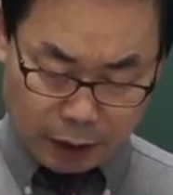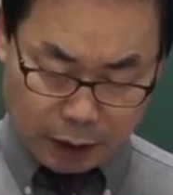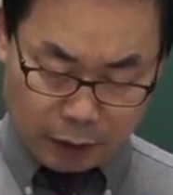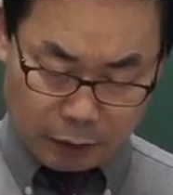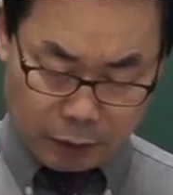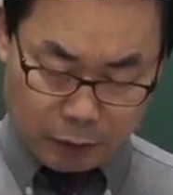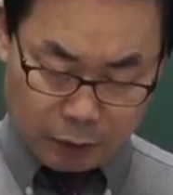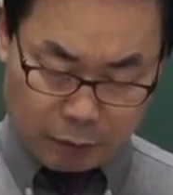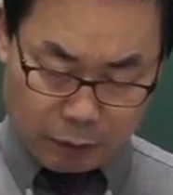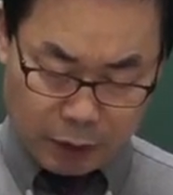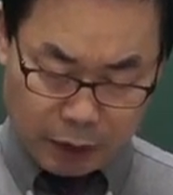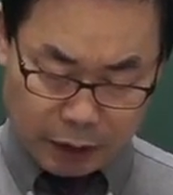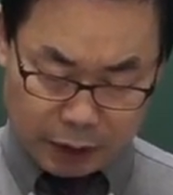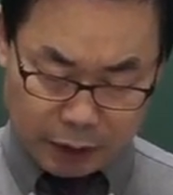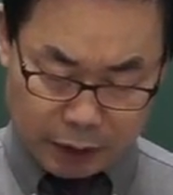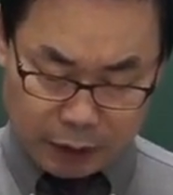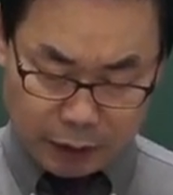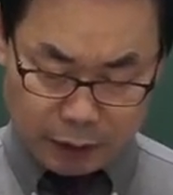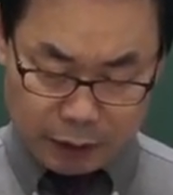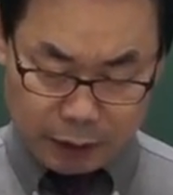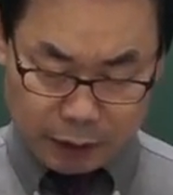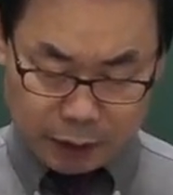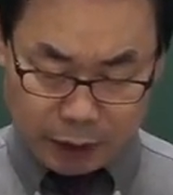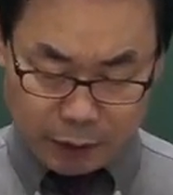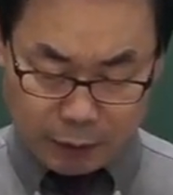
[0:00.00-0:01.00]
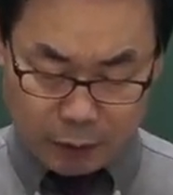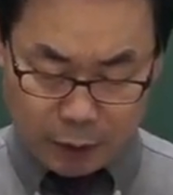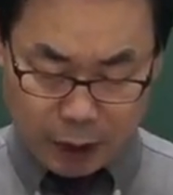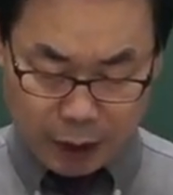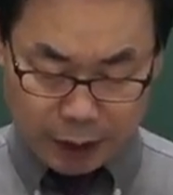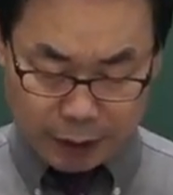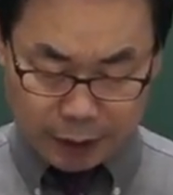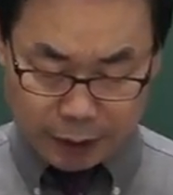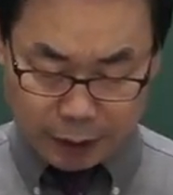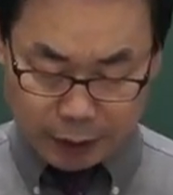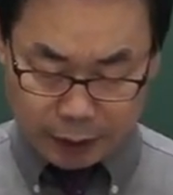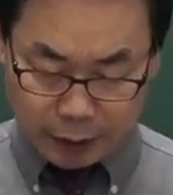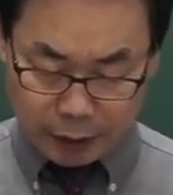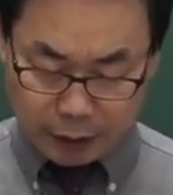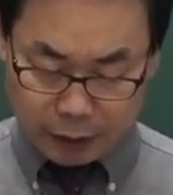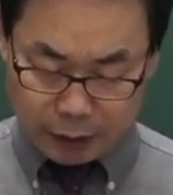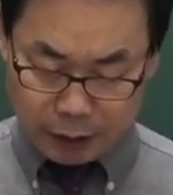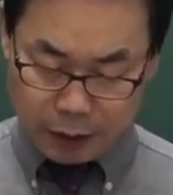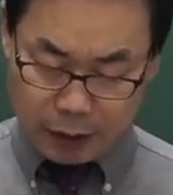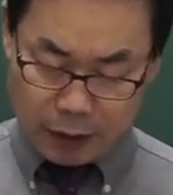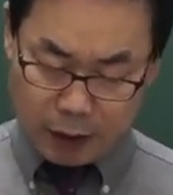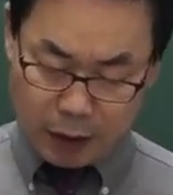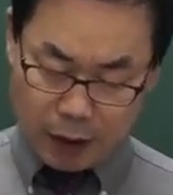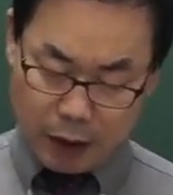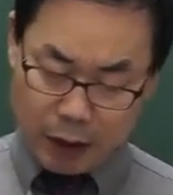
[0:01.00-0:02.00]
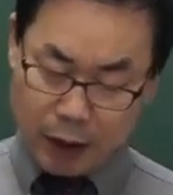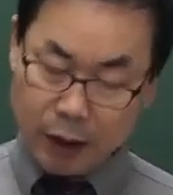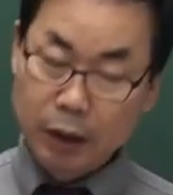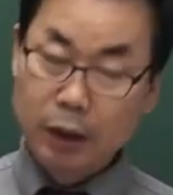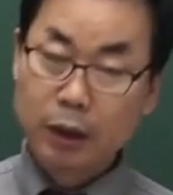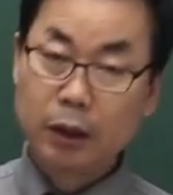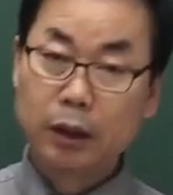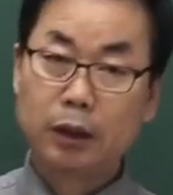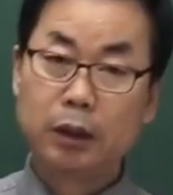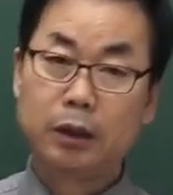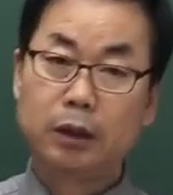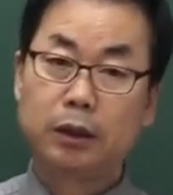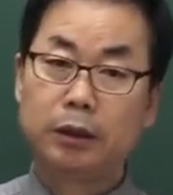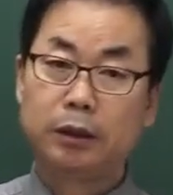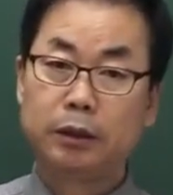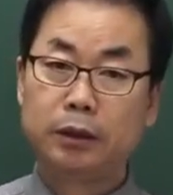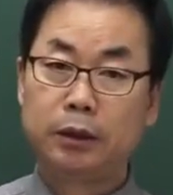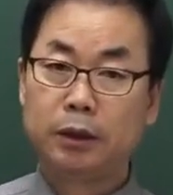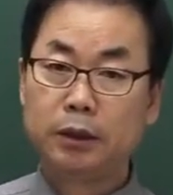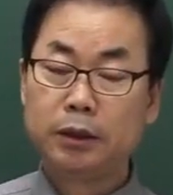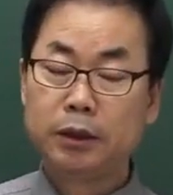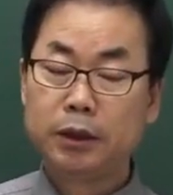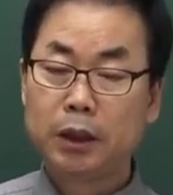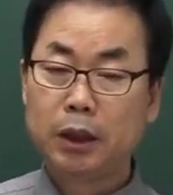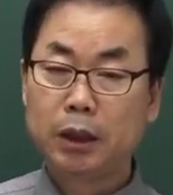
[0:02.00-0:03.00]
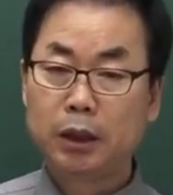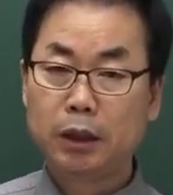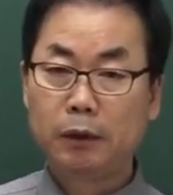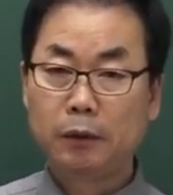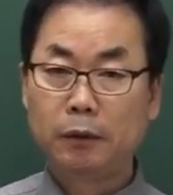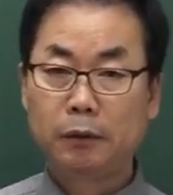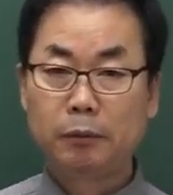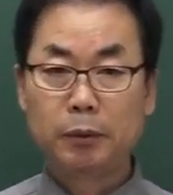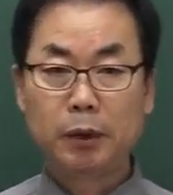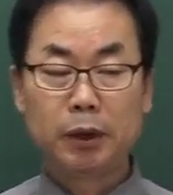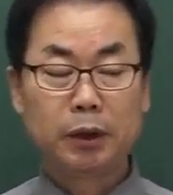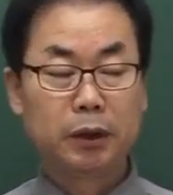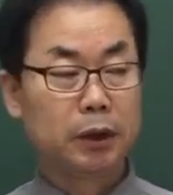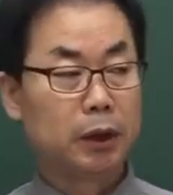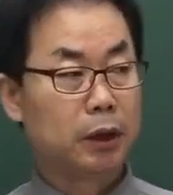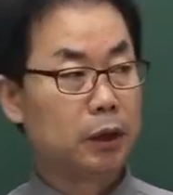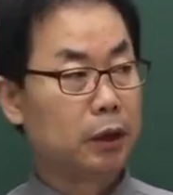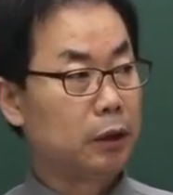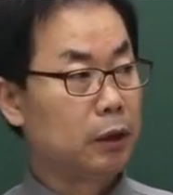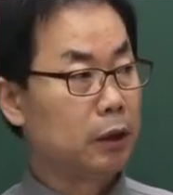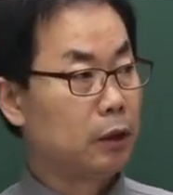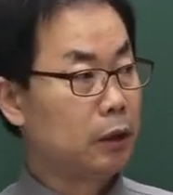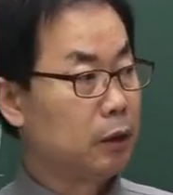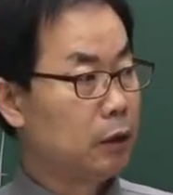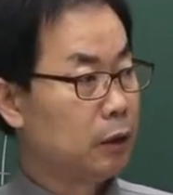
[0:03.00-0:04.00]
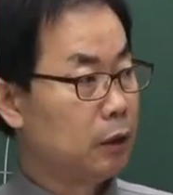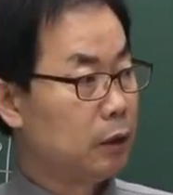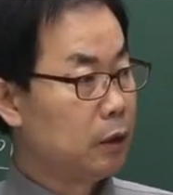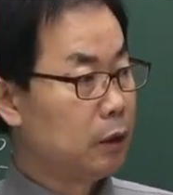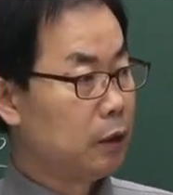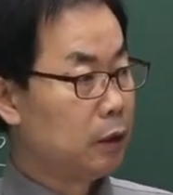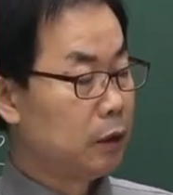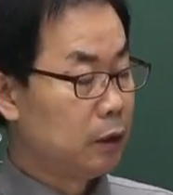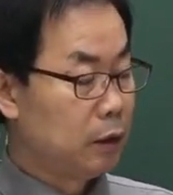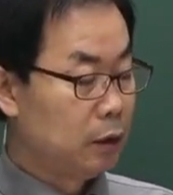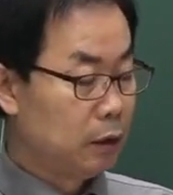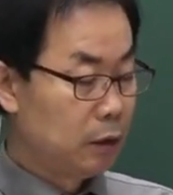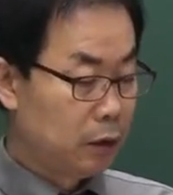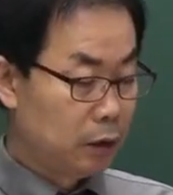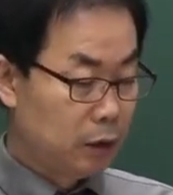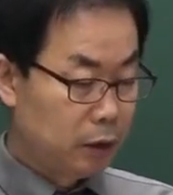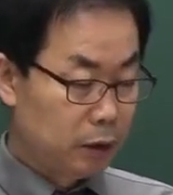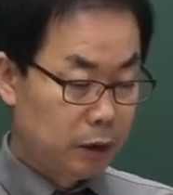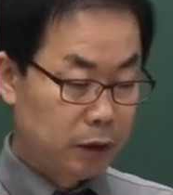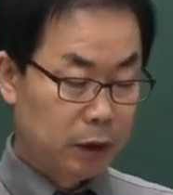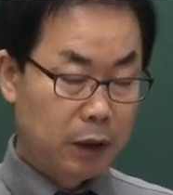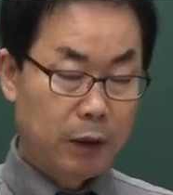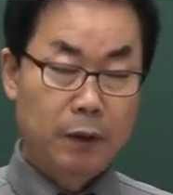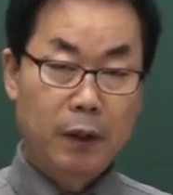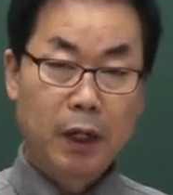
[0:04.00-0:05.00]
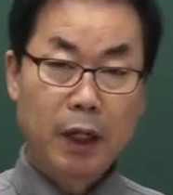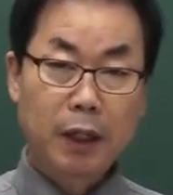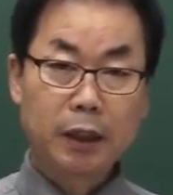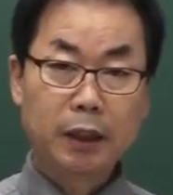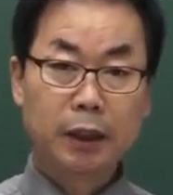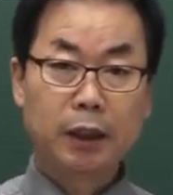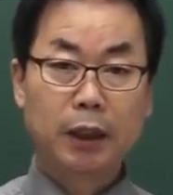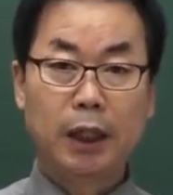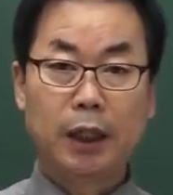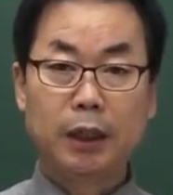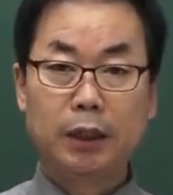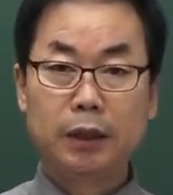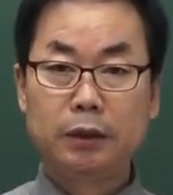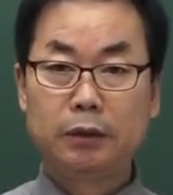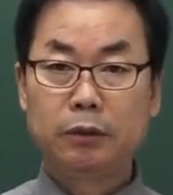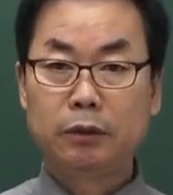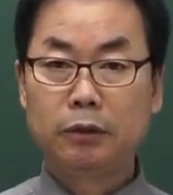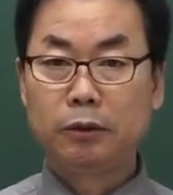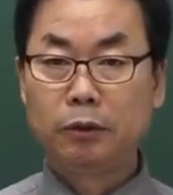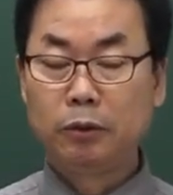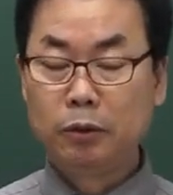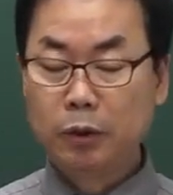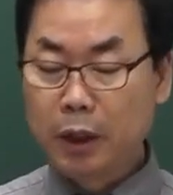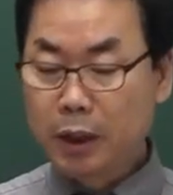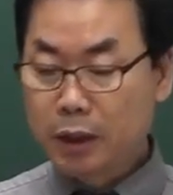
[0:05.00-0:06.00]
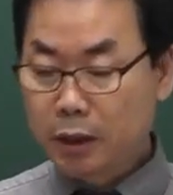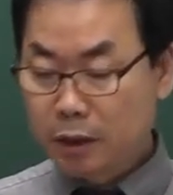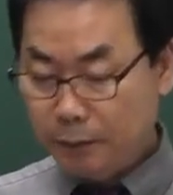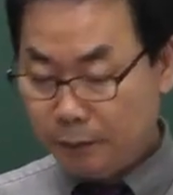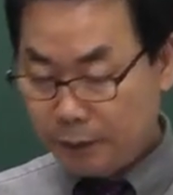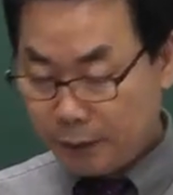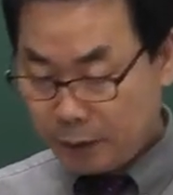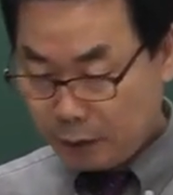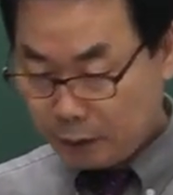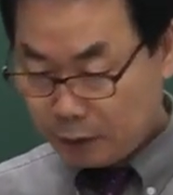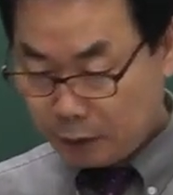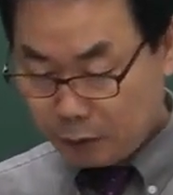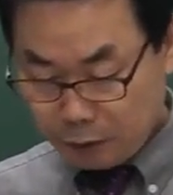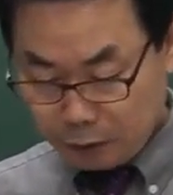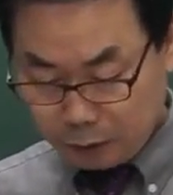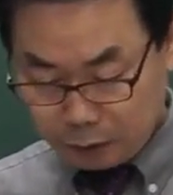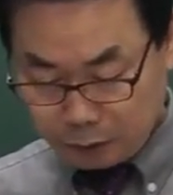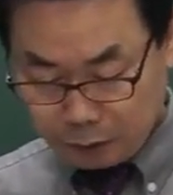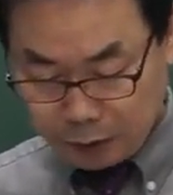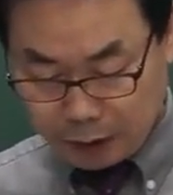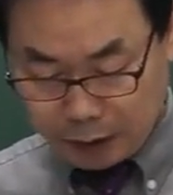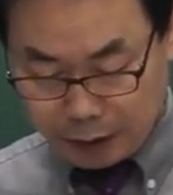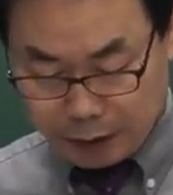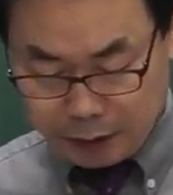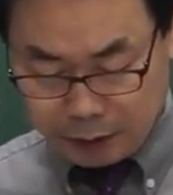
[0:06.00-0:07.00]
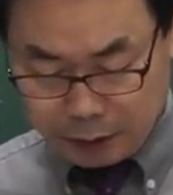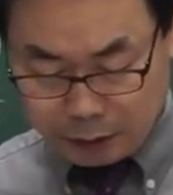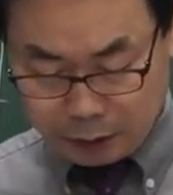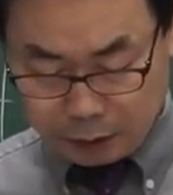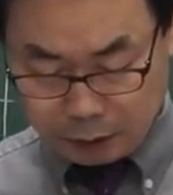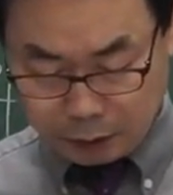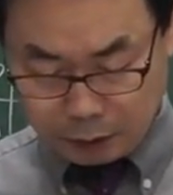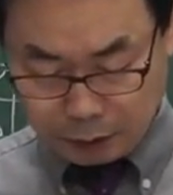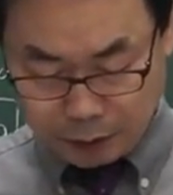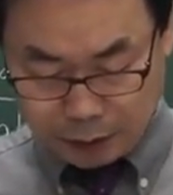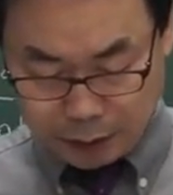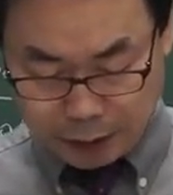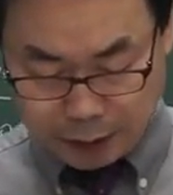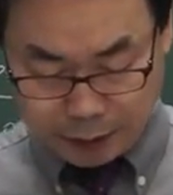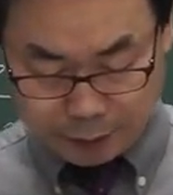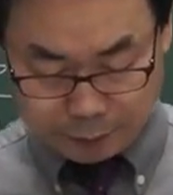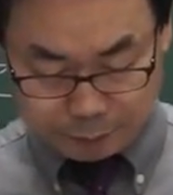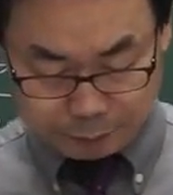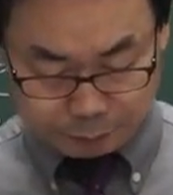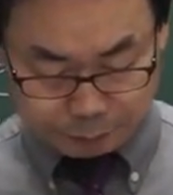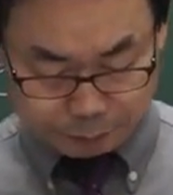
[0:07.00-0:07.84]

기록 매체는 제외한다. 전자 기록 매체 제외하는 게 아니죠. USB로 줄 수가 있죠. 예.